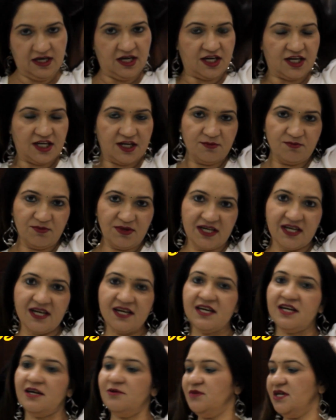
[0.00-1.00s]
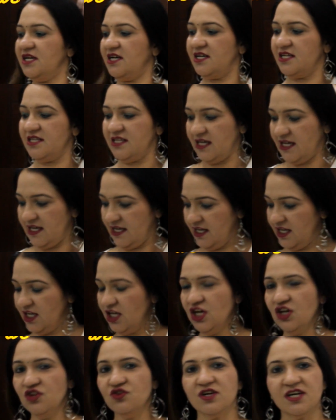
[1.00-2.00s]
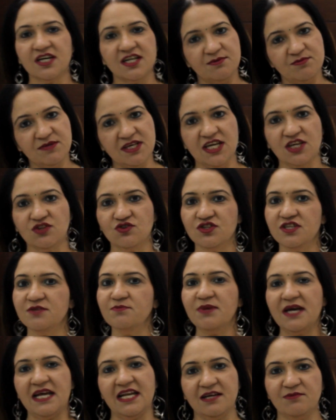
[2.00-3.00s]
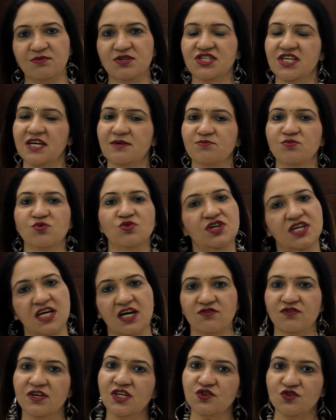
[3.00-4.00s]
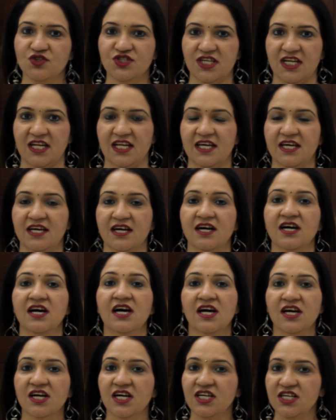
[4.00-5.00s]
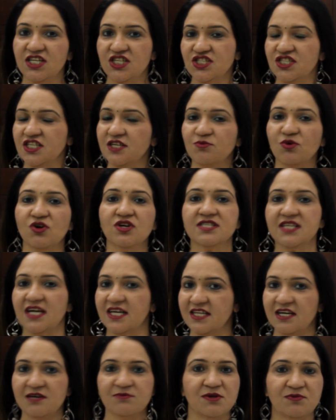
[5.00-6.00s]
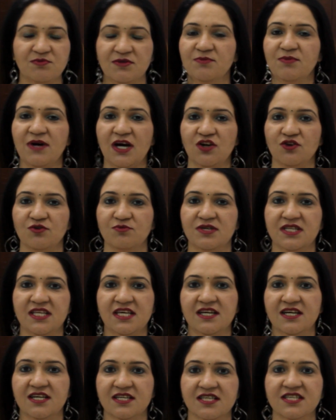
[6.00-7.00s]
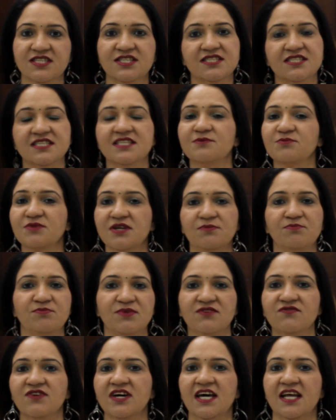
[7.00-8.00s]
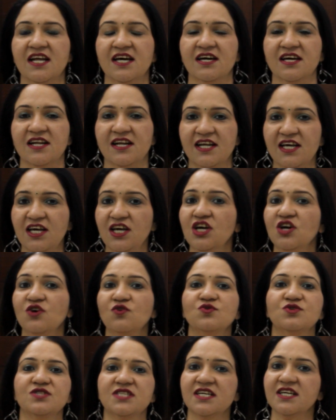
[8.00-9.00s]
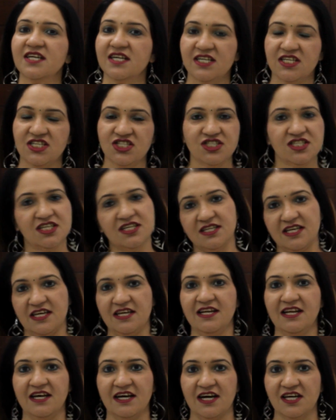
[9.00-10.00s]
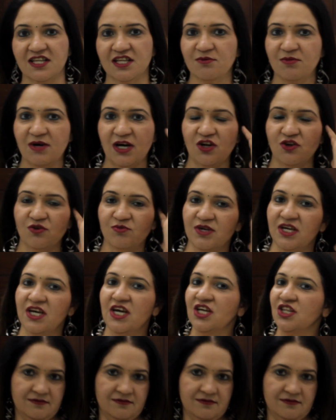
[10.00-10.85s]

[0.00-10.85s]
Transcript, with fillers: क्रिम्पिंग अगर हमें करना है तो अगर हमने एक दो दिन पहले भी शैम्पू किया हुआ है तो चलेगा कंडीशनर बहुत ज़्यादा हमें अपने बालों में नहीं करना जिस दिन हम क्रिम्पिंग वगैरह कर रहे हैं उस दिन कंडीशनर नहीं लगाना बालों में